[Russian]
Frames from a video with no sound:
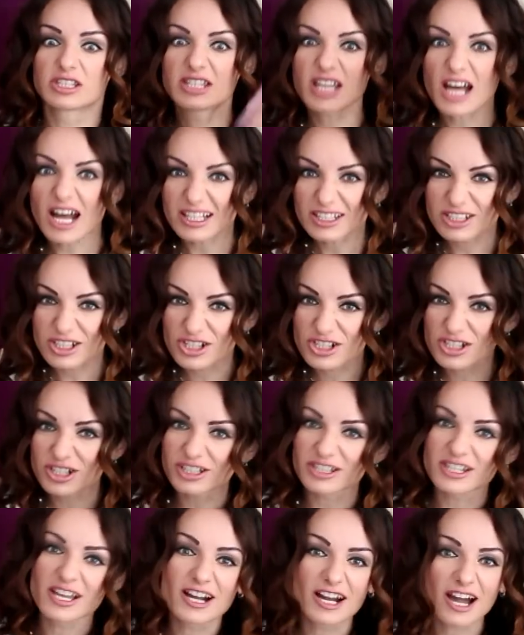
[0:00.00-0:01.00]
да, ты
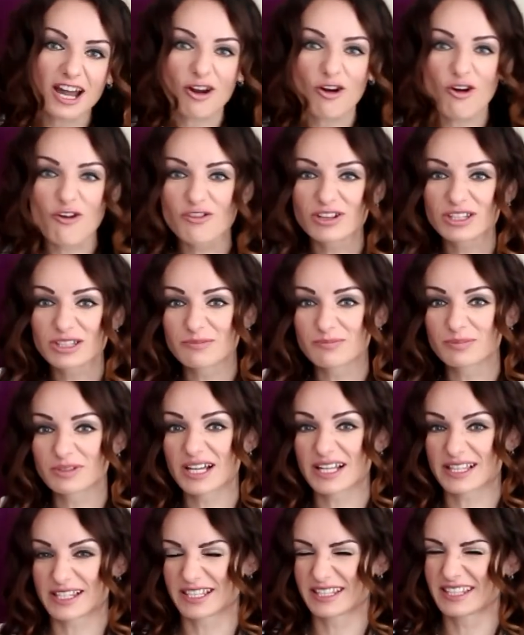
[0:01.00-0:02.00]
жирная корова в этом
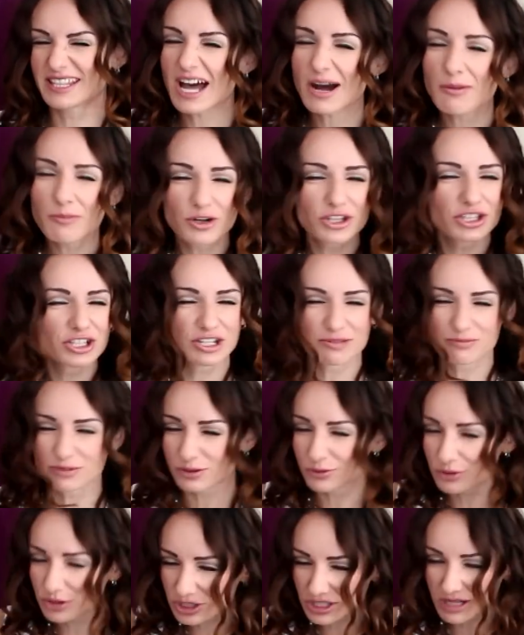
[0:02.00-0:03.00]
платье, да, Моника
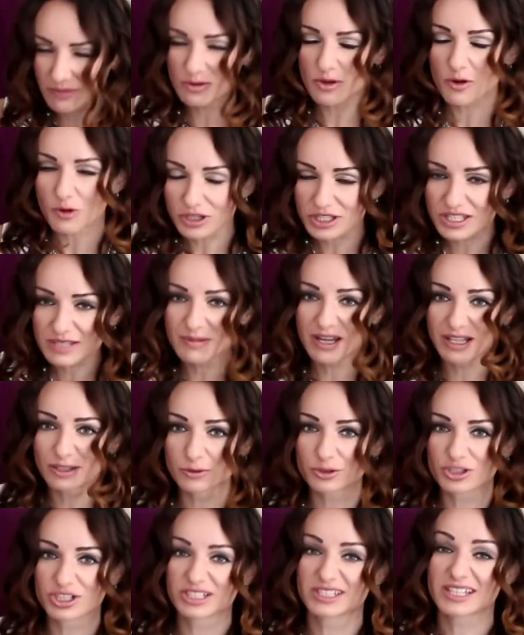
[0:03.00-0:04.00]
Белучи намного тебя
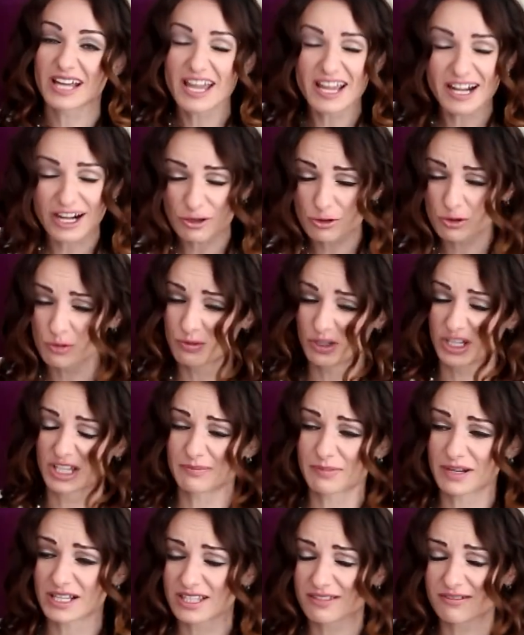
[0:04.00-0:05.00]
лучше, да, я хочу
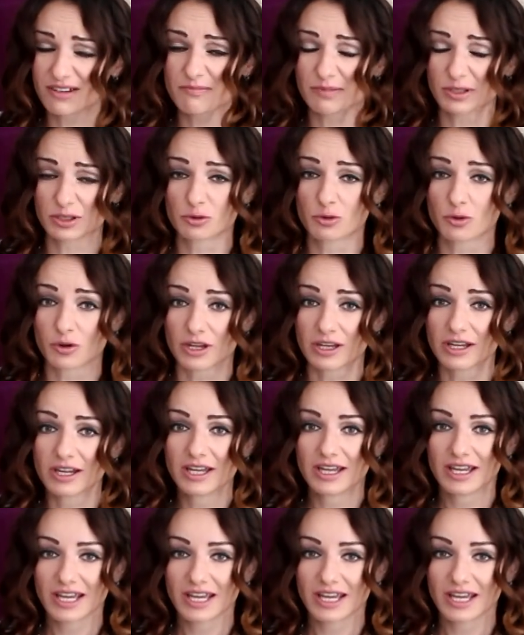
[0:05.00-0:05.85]
переспать с твоей подругой.